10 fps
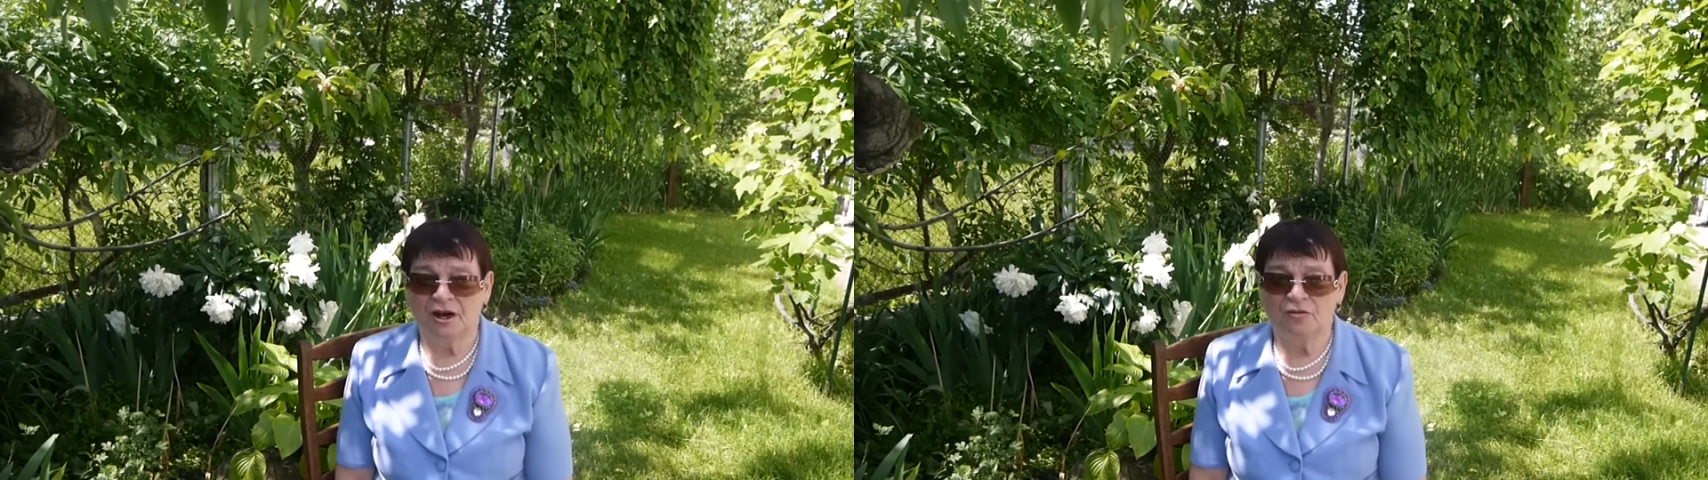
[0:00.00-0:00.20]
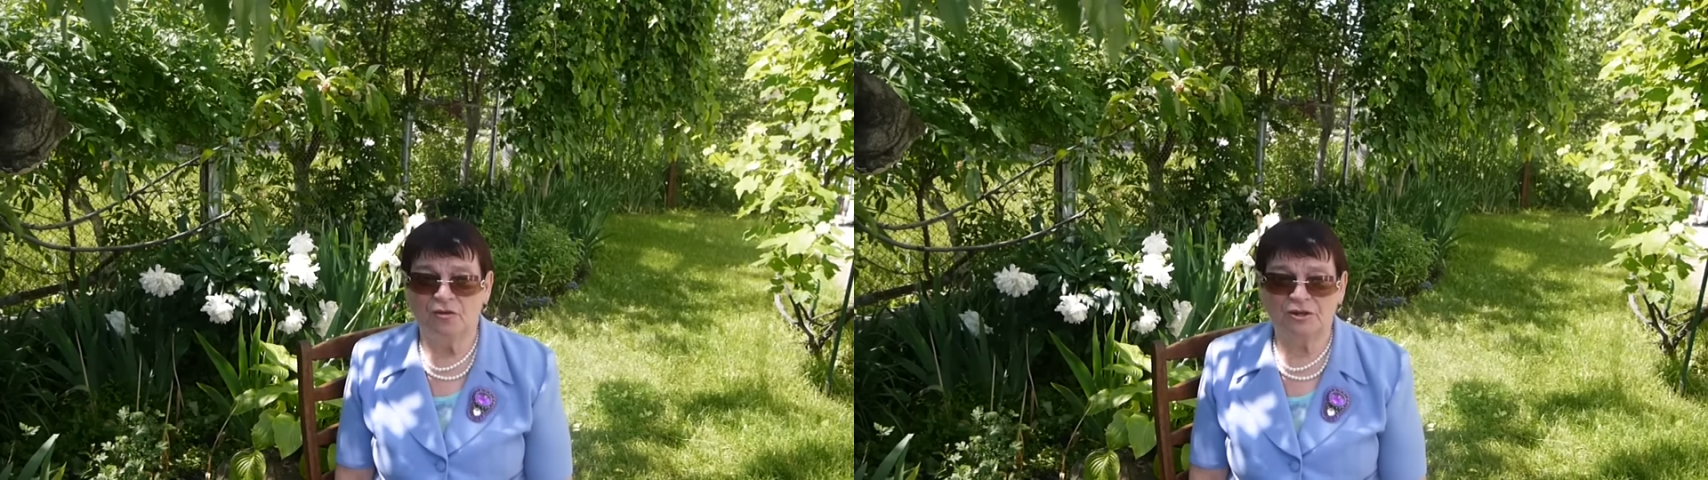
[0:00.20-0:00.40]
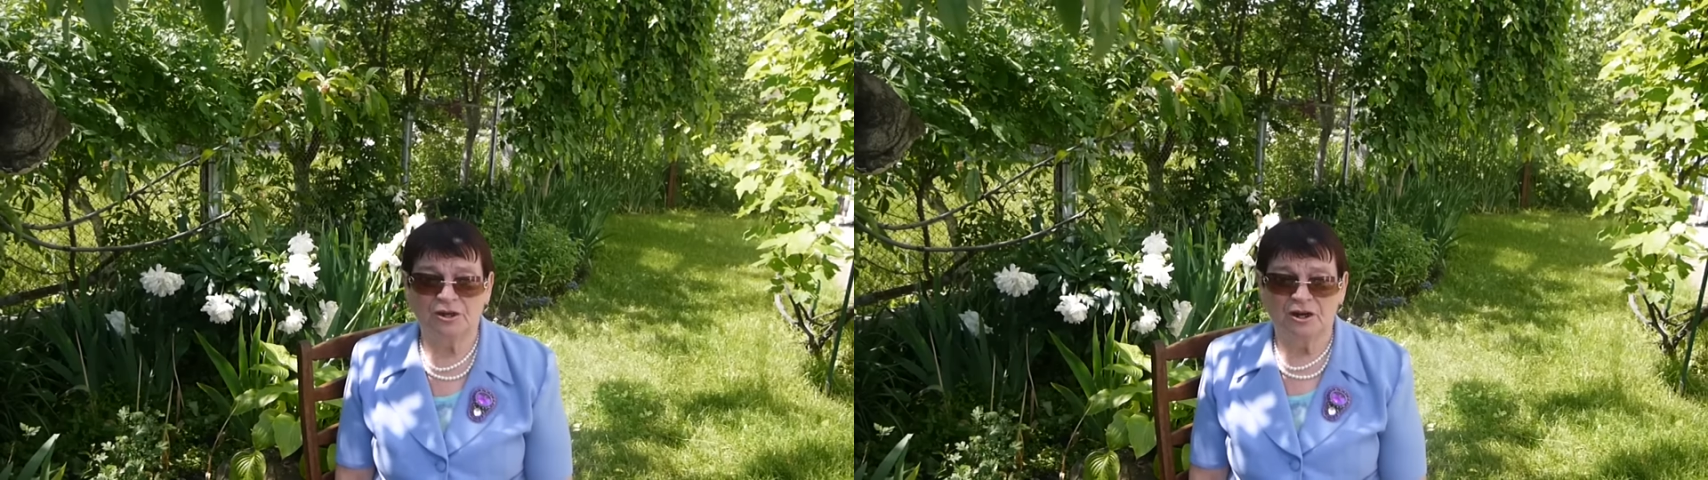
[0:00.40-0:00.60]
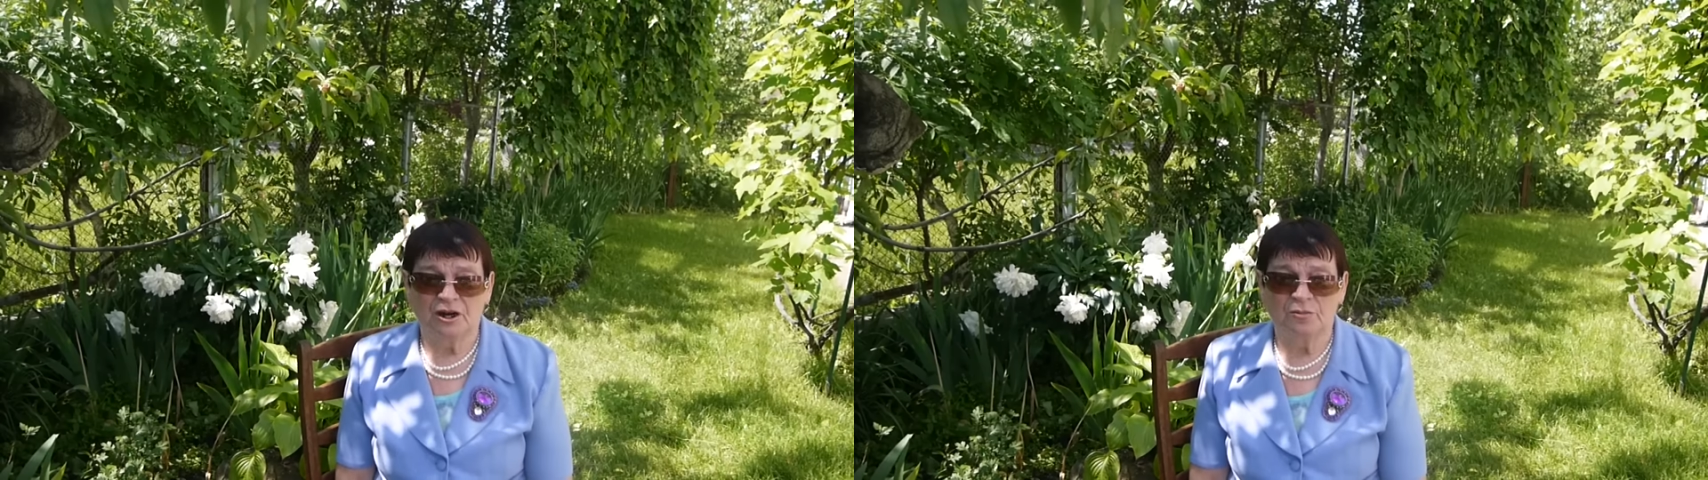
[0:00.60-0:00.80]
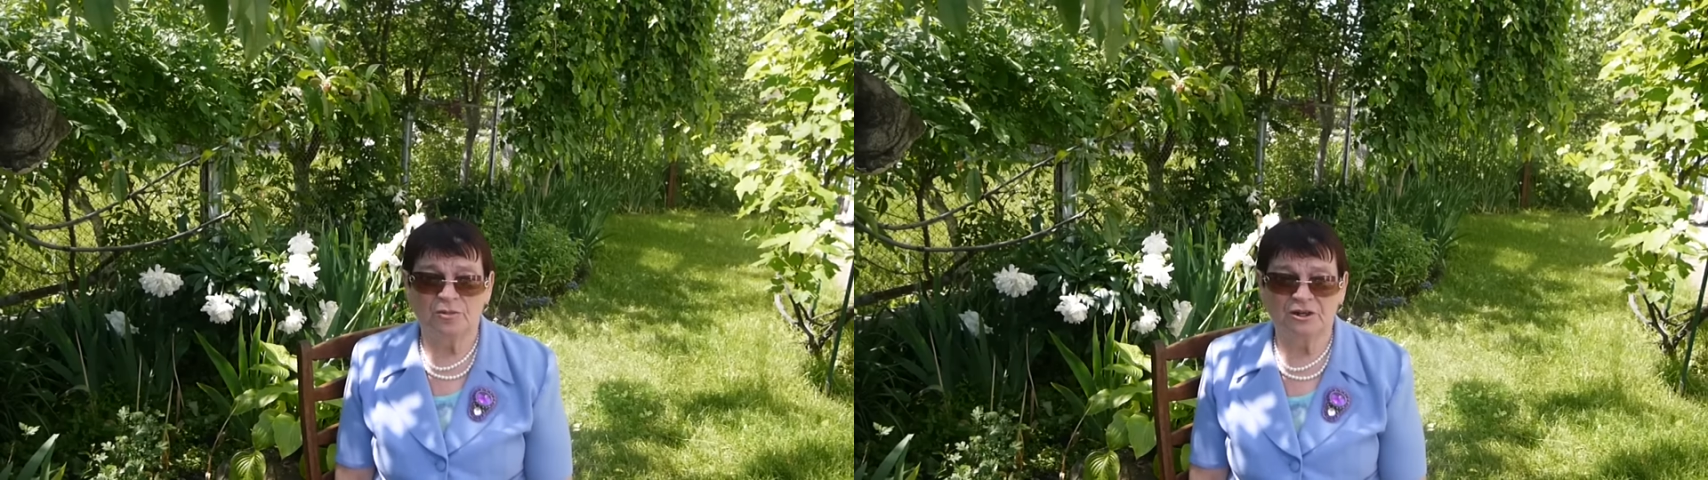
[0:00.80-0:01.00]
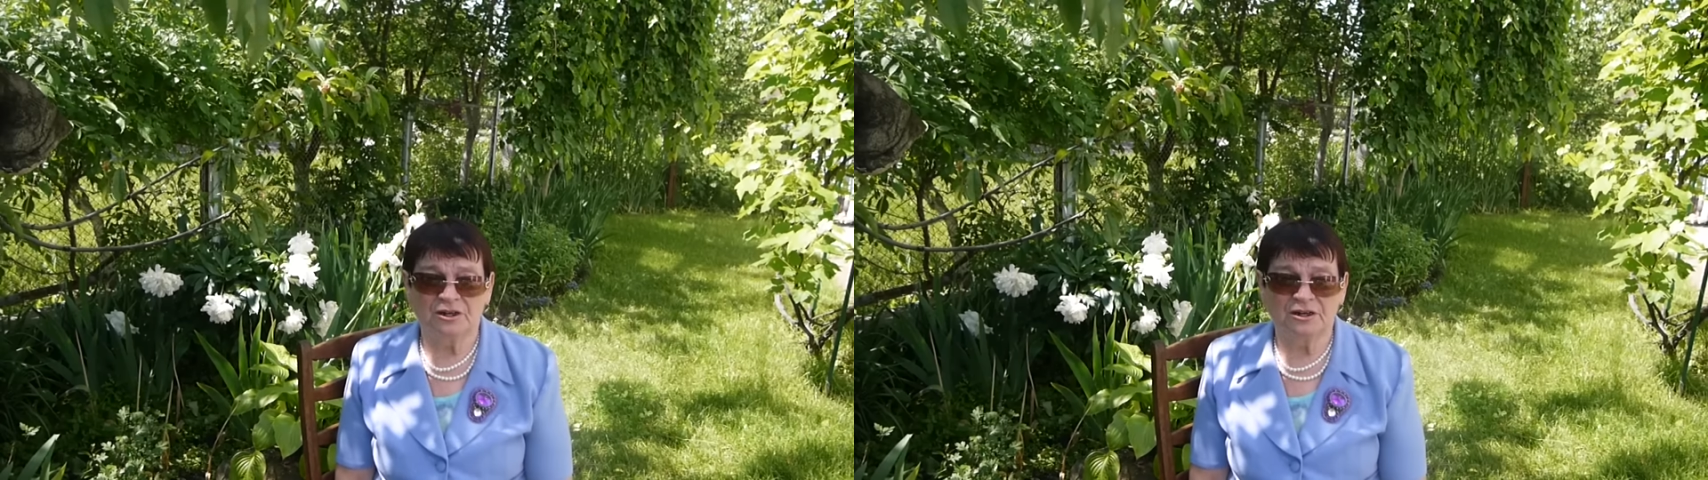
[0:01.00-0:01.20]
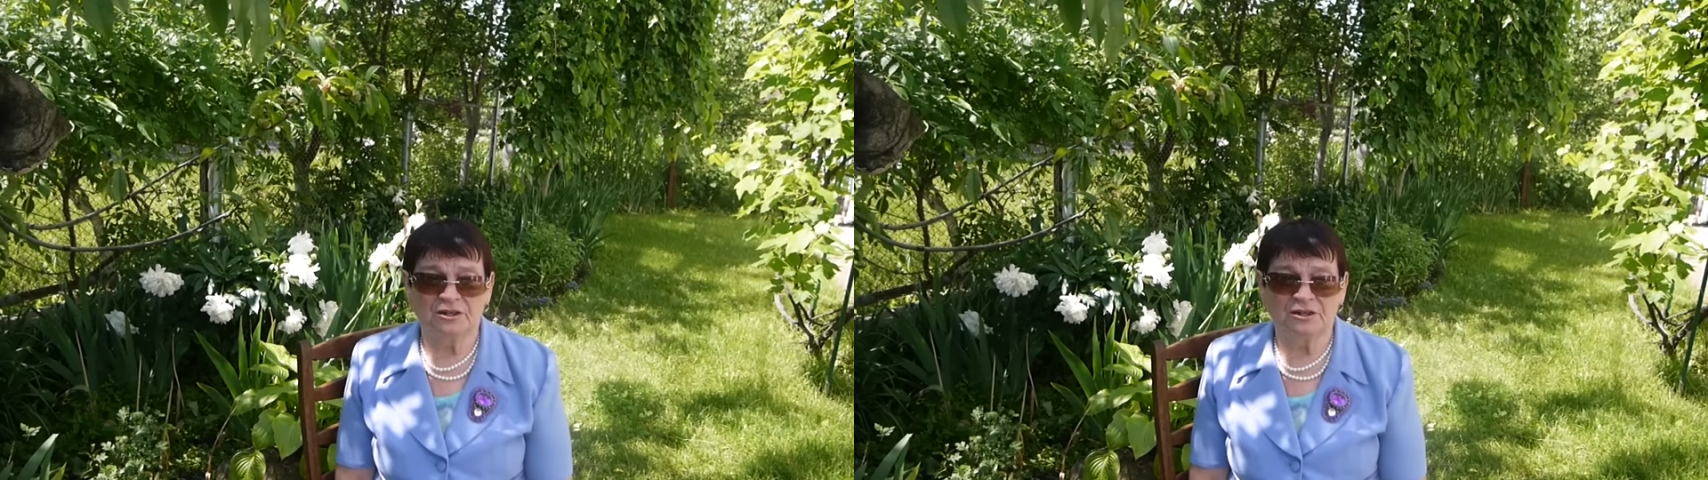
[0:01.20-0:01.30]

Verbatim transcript: А вот. Обмыла,